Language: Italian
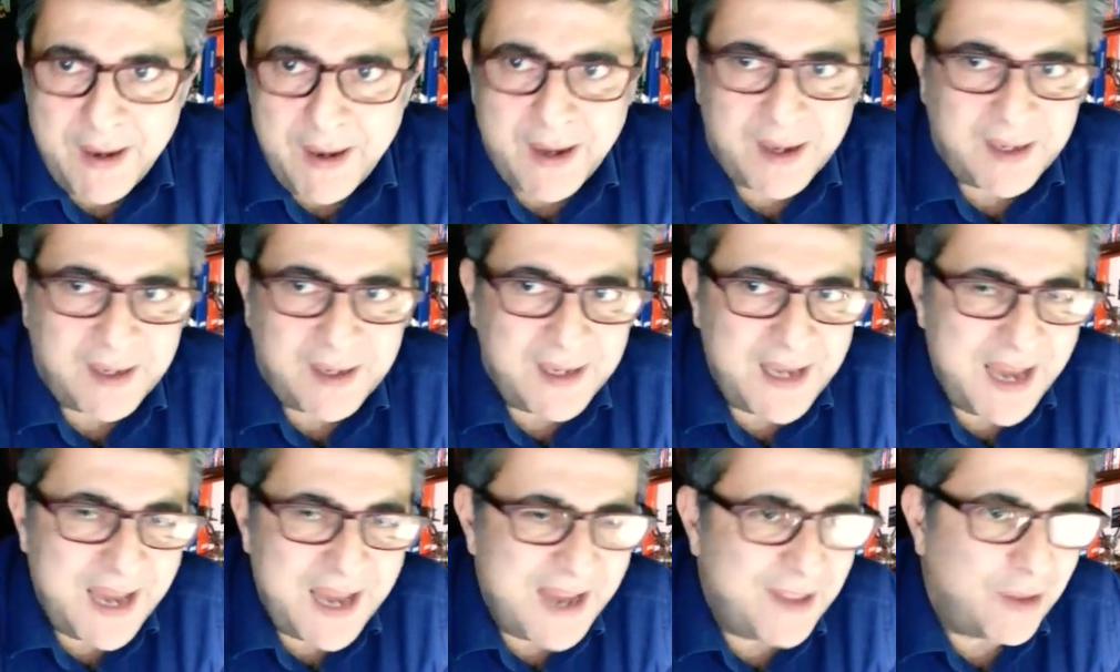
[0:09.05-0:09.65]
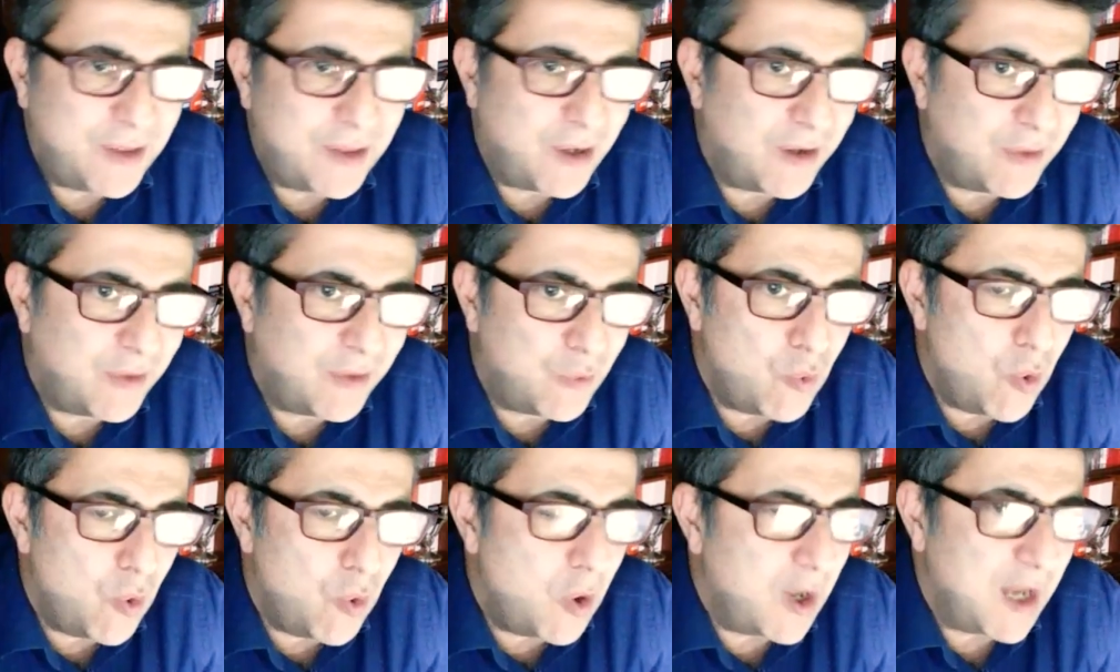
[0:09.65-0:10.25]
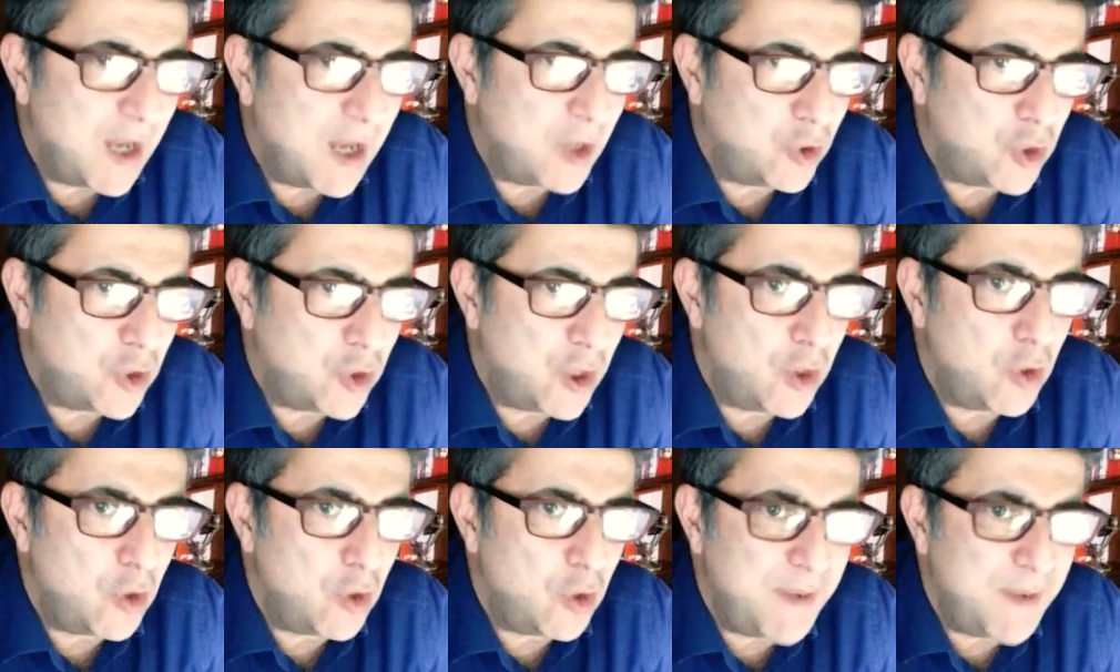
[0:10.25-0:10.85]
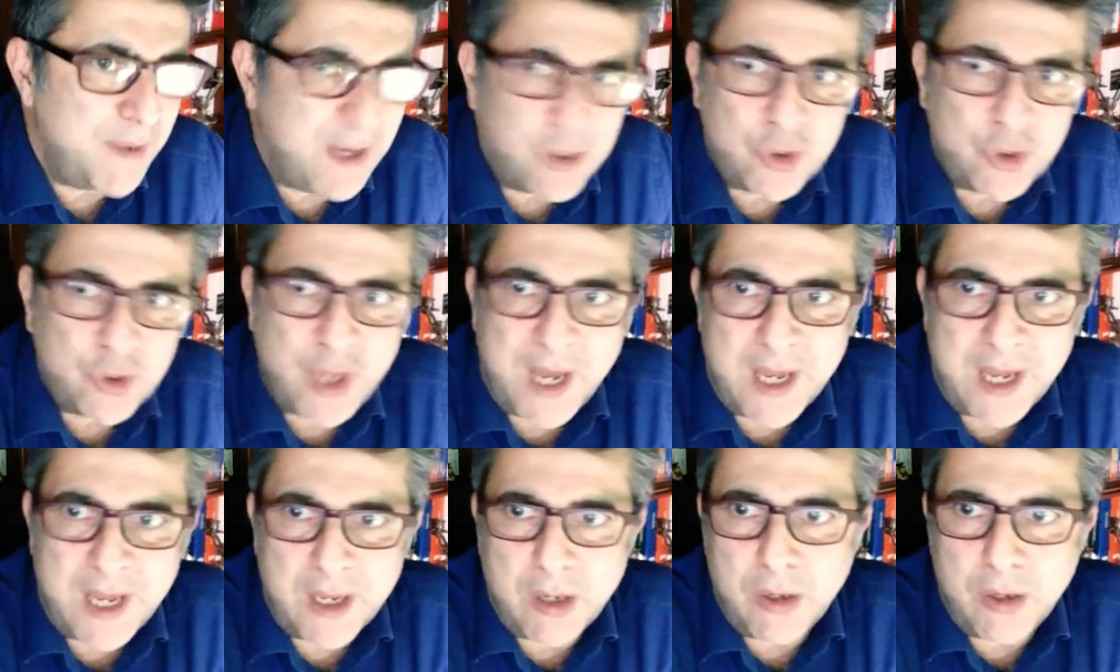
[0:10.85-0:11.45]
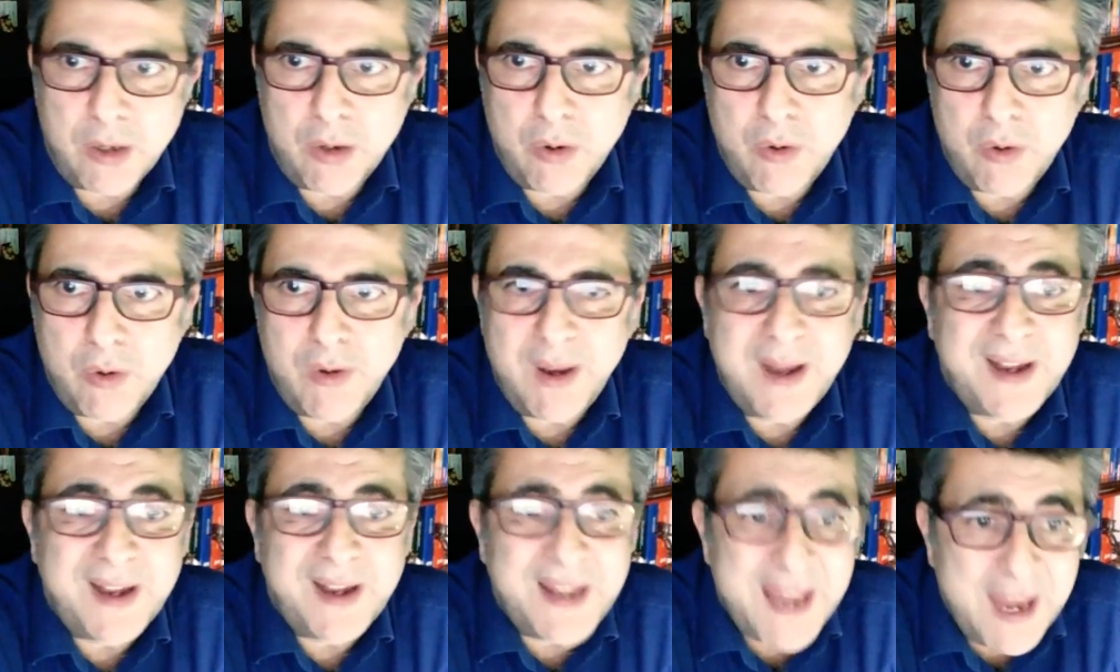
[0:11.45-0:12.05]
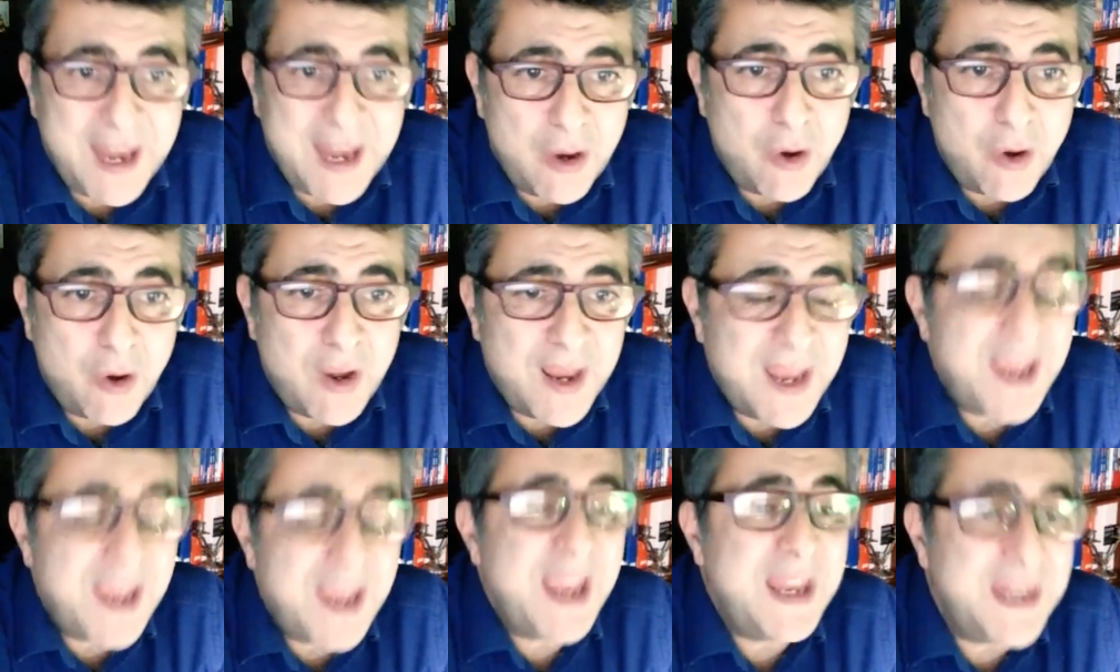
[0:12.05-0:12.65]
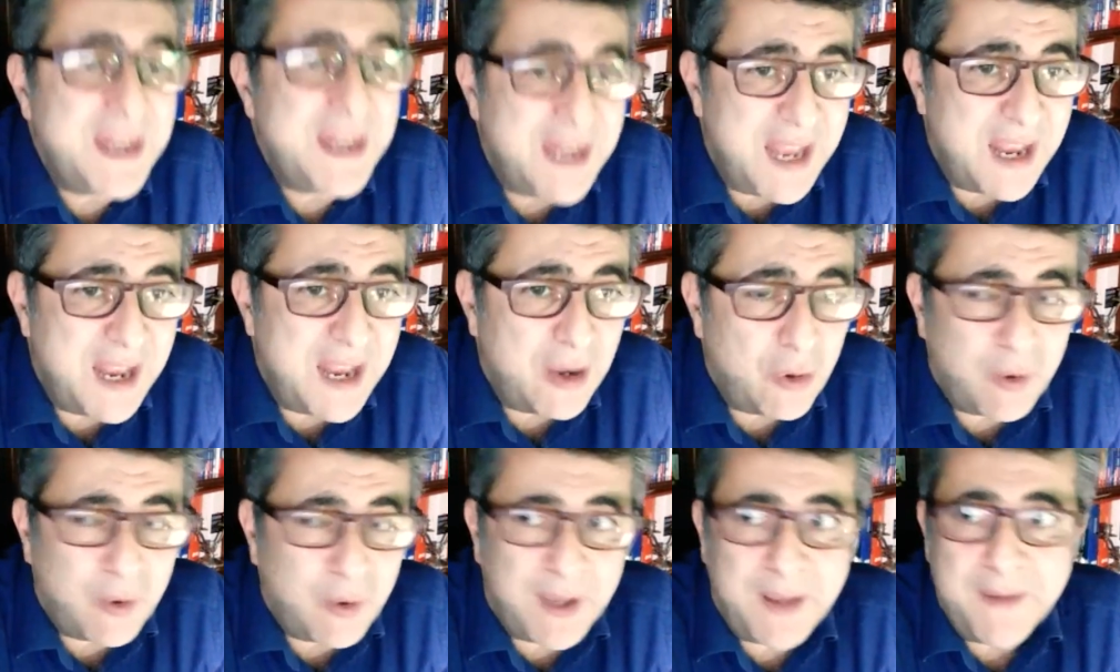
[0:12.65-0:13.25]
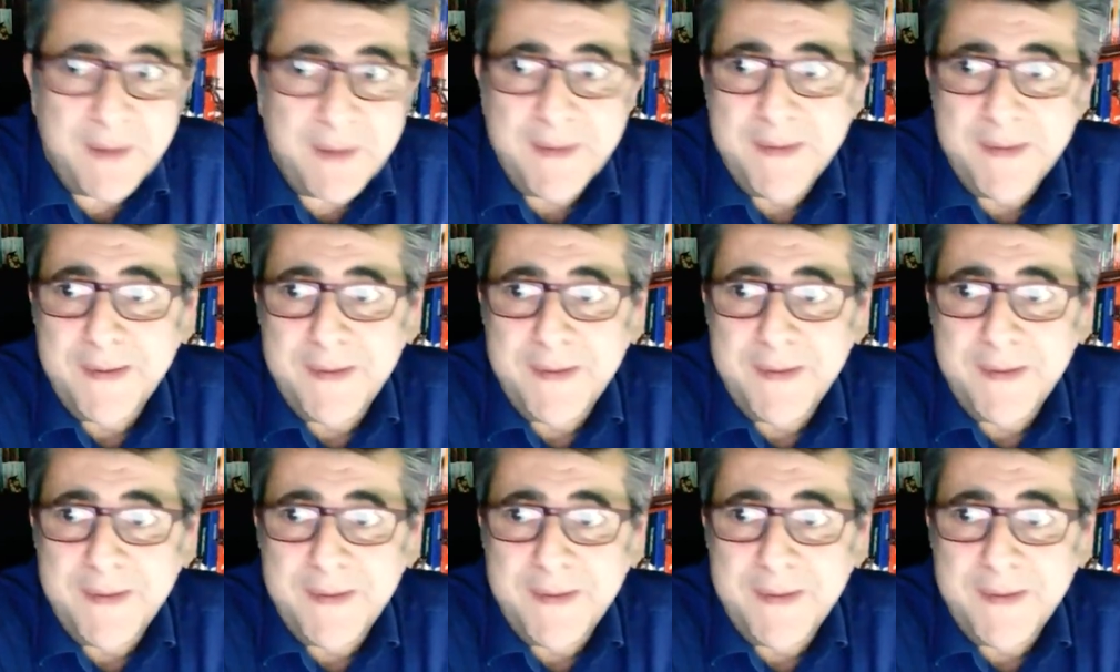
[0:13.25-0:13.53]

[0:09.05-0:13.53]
Rientra a scuola al 100%, regole e deroghe.